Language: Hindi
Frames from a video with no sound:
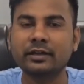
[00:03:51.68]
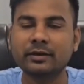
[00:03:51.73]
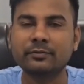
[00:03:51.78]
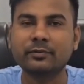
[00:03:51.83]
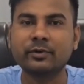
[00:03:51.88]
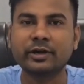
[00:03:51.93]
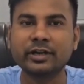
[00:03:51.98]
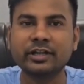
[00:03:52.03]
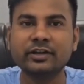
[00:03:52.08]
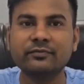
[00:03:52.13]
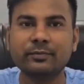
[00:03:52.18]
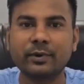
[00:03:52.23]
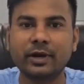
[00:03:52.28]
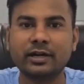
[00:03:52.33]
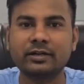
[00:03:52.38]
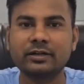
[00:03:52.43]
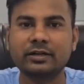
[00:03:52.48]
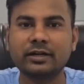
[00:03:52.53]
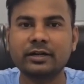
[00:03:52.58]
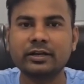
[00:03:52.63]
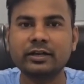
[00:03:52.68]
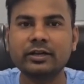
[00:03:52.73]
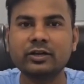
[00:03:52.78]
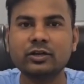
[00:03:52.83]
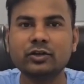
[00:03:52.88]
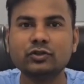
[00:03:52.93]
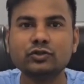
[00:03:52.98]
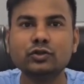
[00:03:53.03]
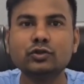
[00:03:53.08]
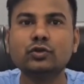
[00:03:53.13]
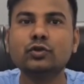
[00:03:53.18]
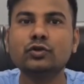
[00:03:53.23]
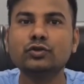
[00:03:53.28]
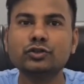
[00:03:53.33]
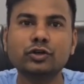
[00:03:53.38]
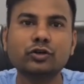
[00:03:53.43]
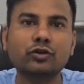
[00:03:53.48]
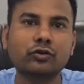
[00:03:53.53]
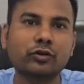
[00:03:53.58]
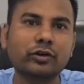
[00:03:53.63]
फंडिंग पार्टनर है जो
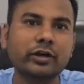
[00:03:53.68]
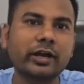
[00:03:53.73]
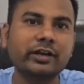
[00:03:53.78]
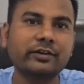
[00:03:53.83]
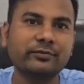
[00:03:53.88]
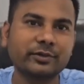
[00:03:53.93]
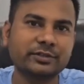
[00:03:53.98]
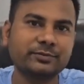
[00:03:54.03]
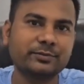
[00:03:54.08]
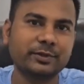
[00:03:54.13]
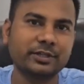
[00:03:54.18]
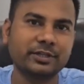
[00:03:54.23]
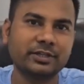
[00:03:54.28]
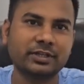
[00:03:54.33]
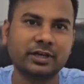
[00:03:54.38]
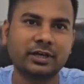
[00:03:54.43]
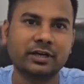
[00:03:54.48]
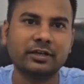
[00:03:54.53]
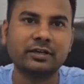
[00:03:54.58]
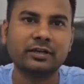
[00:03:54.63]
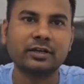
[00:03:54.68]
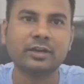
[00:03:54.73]
200 करोड़ का इन्वेस्टमेंट किया है